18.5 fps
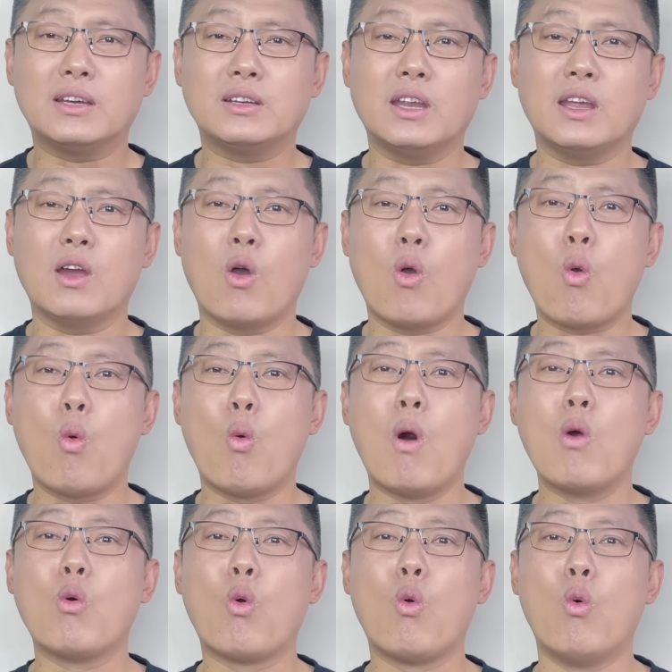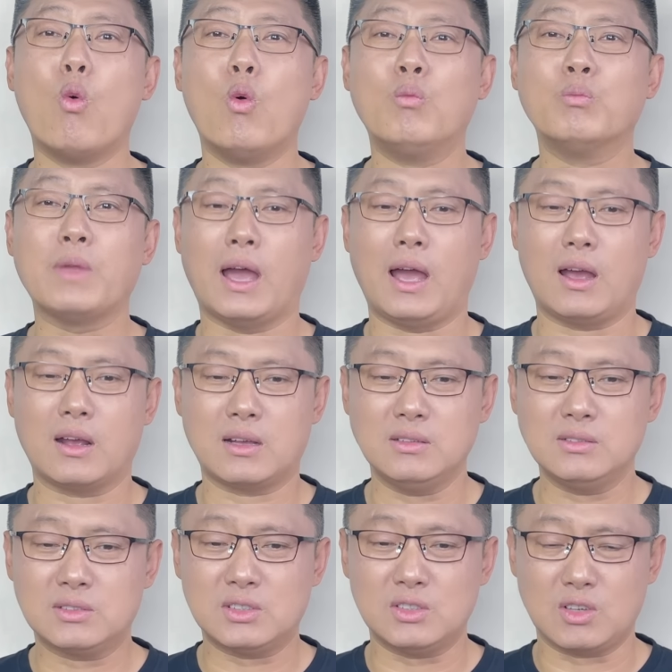的这个欢呼啊，
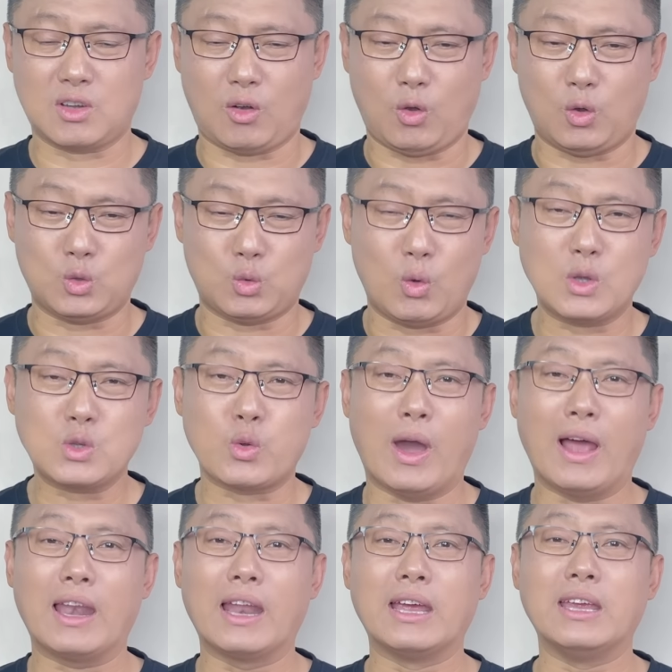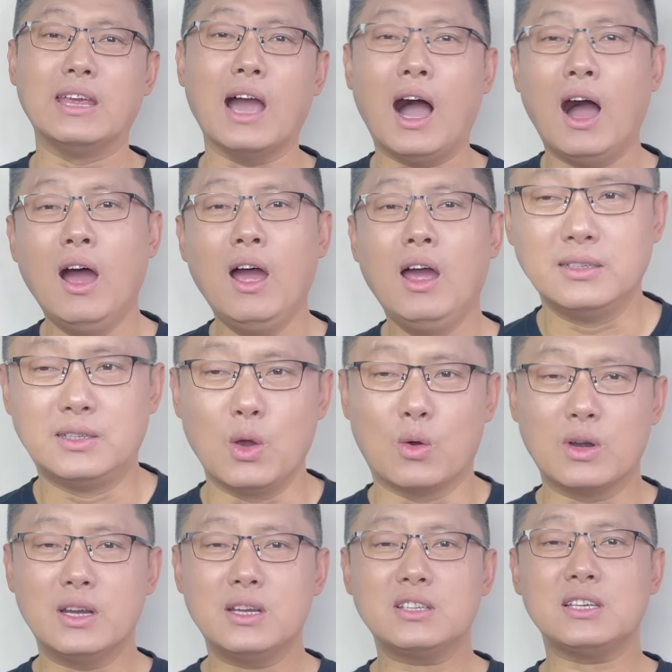跟自个儿夺权了一样。
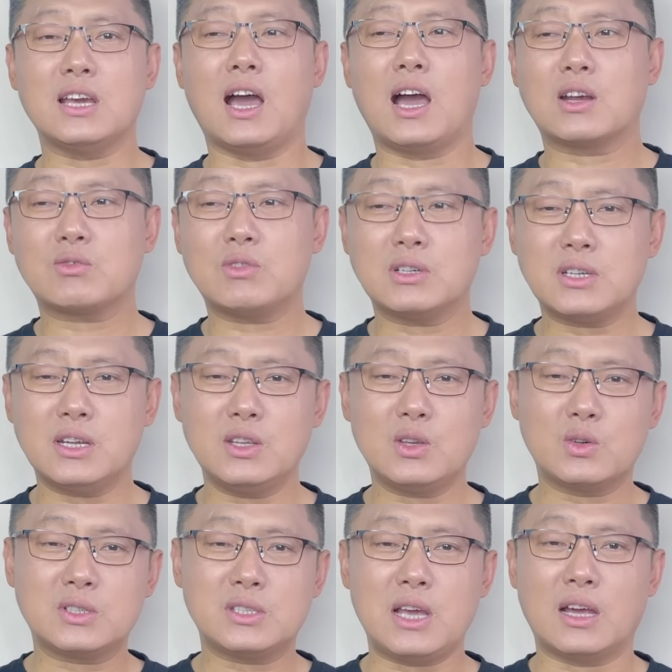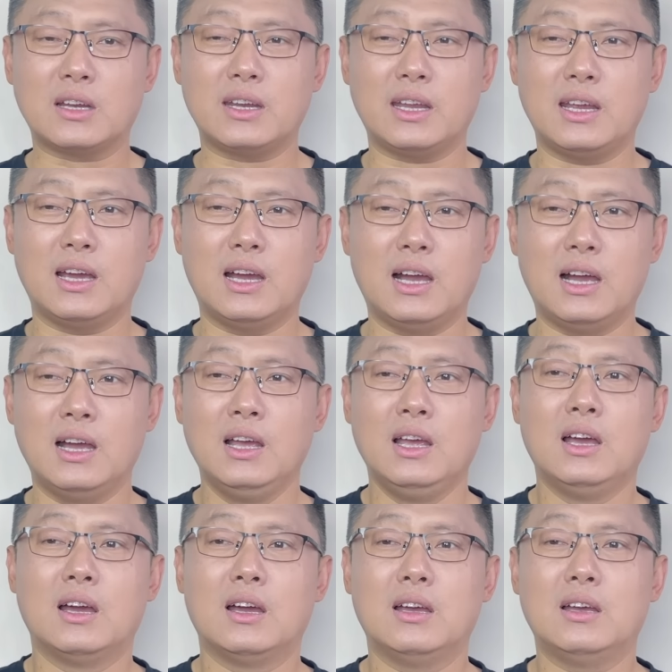有人讲说，这就像这个
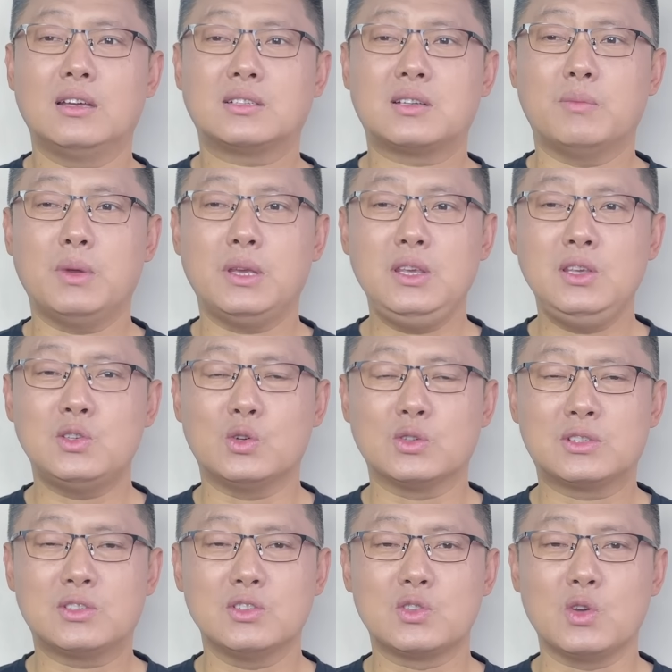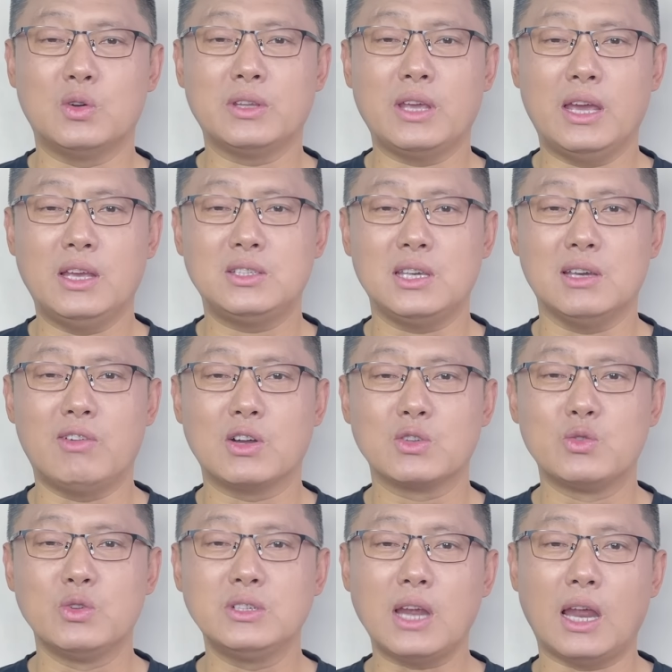什么1949年解
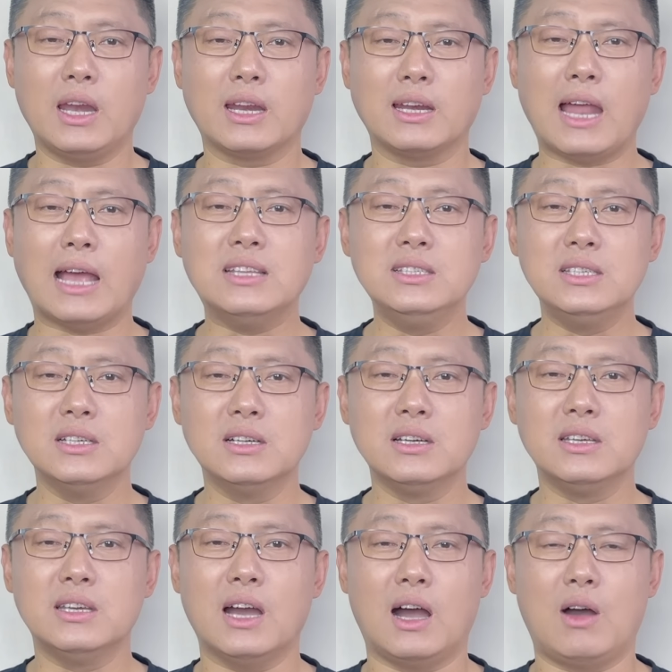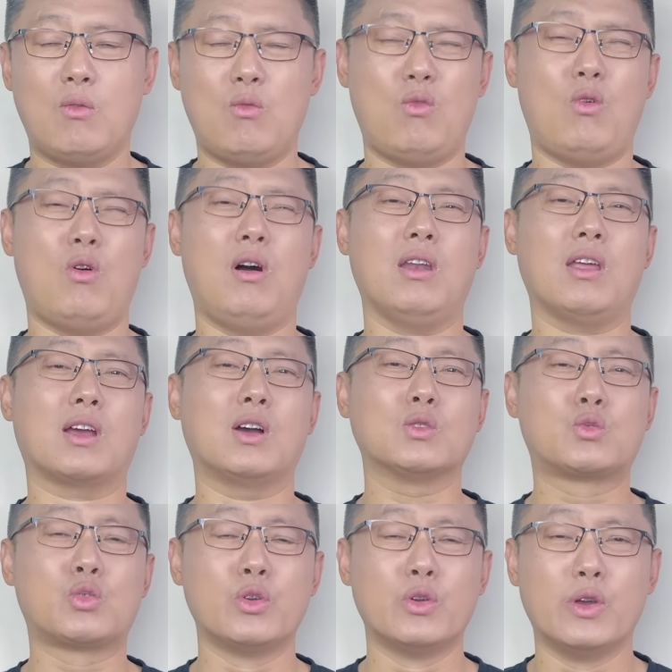放军占领南京一样，我勒
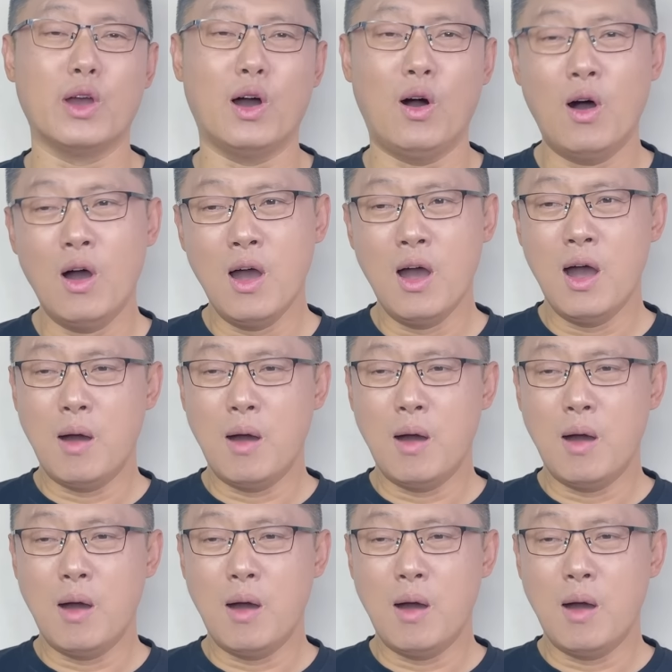个去哦！